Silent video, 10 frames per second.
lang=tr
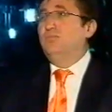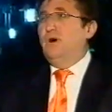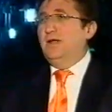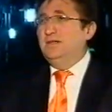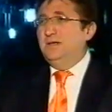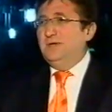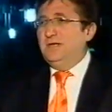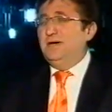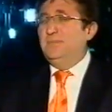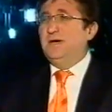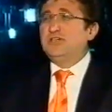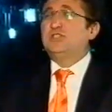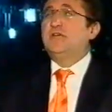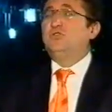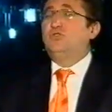Bu anlamıyla
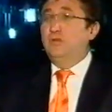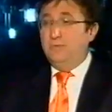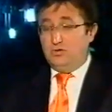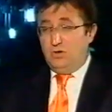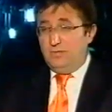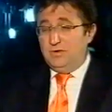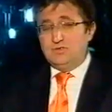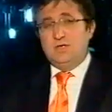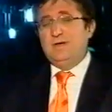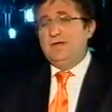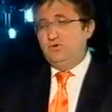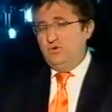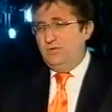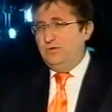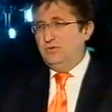başta ekonomik olmak üzere ben
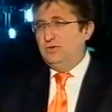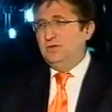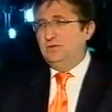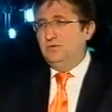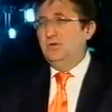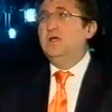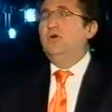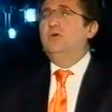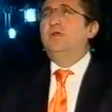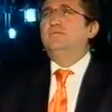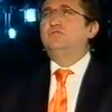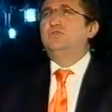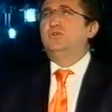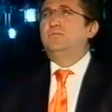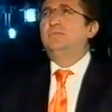ekonomi yönünü
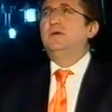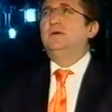önemsiyorum.